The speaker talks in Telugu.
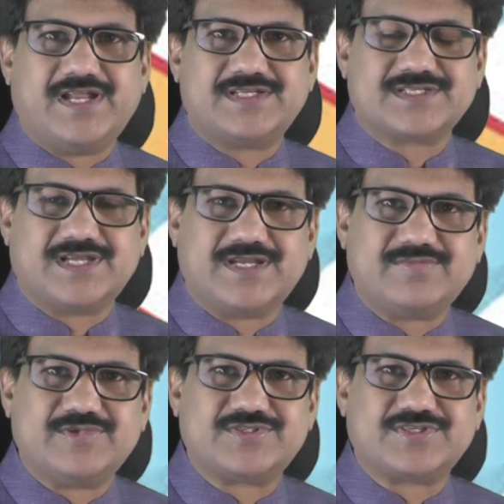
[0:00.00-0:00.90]
డ్యాన్స్ కానీ
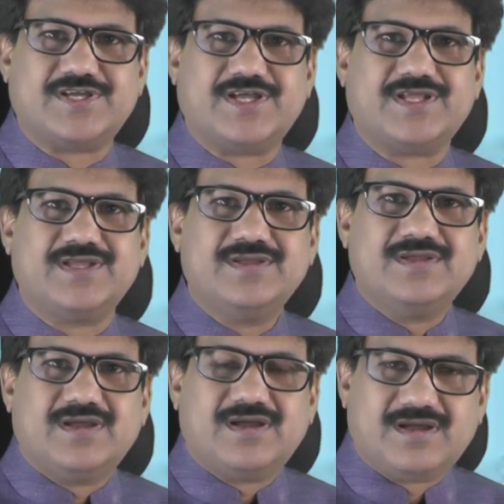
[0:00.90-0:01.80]
మ్యూజిక్ కానీ
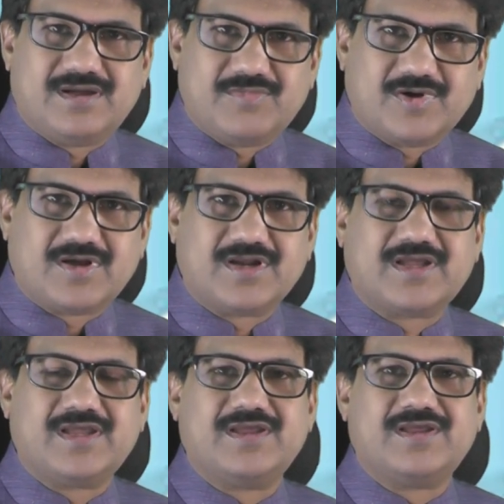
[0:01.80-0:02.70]

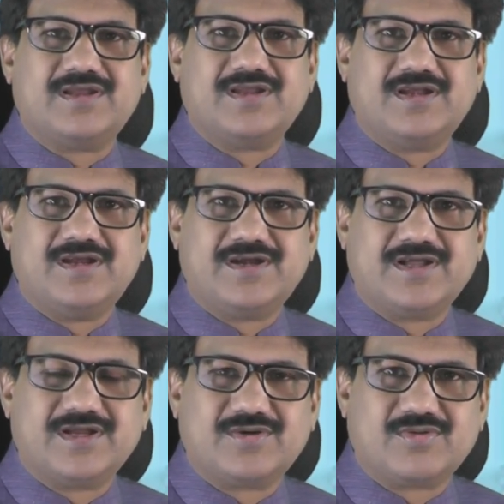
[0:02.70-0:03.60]
మొక్కలకి నీళ్ళు
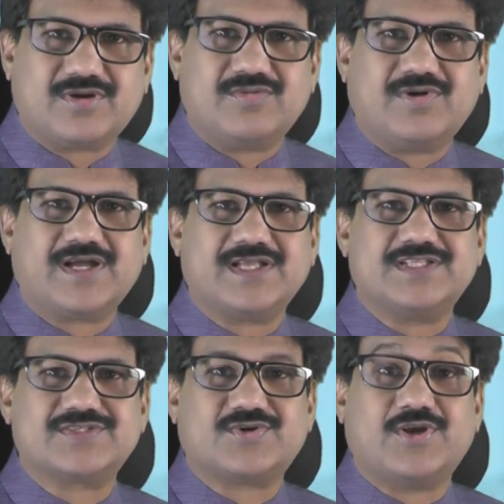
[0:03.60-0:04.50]
వేయడం కానీ కుక్కలు వాకింగ్
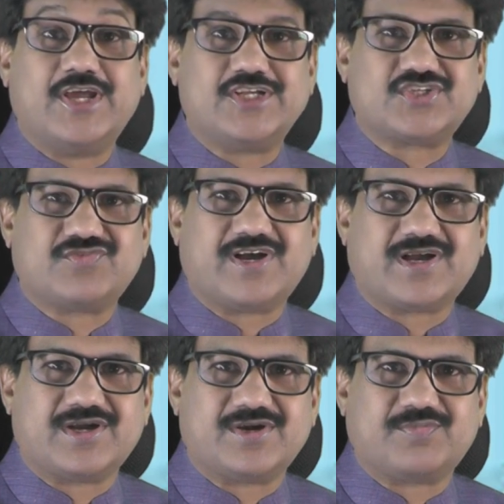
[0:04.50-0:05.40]
తీసుకోవడం నేచర్
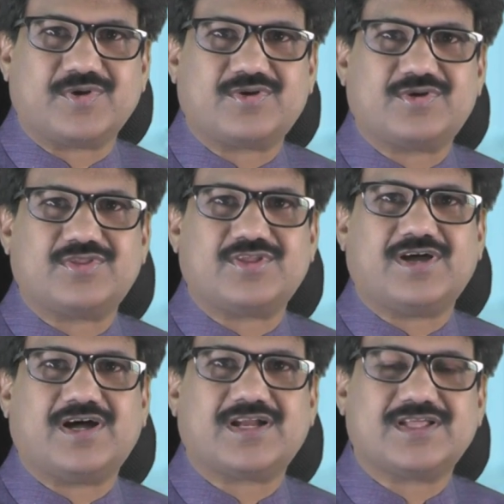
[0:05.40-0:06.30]
వాక్ అంటాం
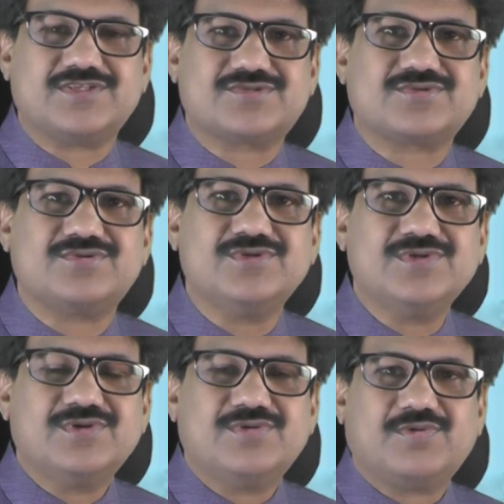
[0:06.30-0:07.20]
ప్రకృతిని ఆరాధిస్తూ
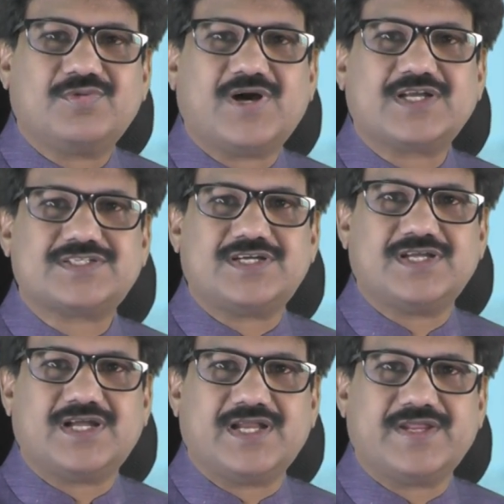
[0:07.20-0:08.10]
వాక్
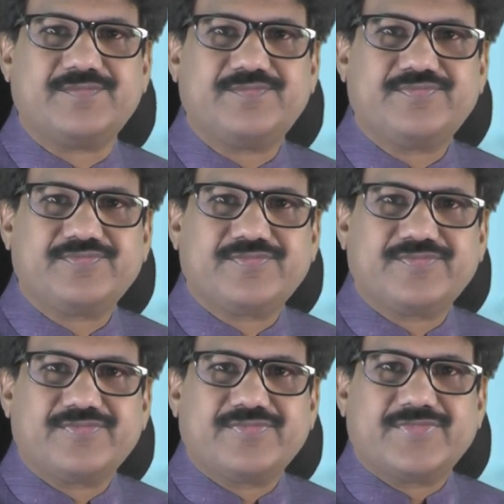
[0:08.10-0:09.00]
చేయడం కానీ
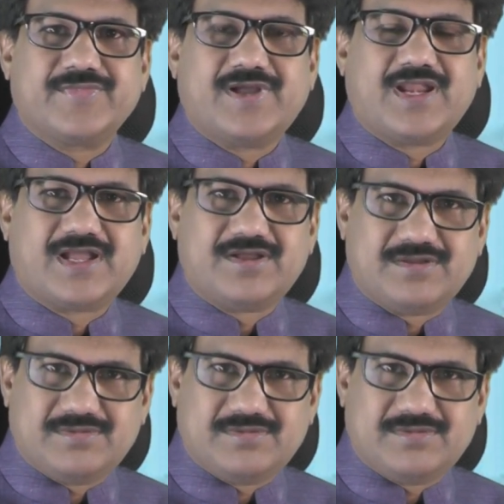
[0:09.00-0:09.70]
అలాగే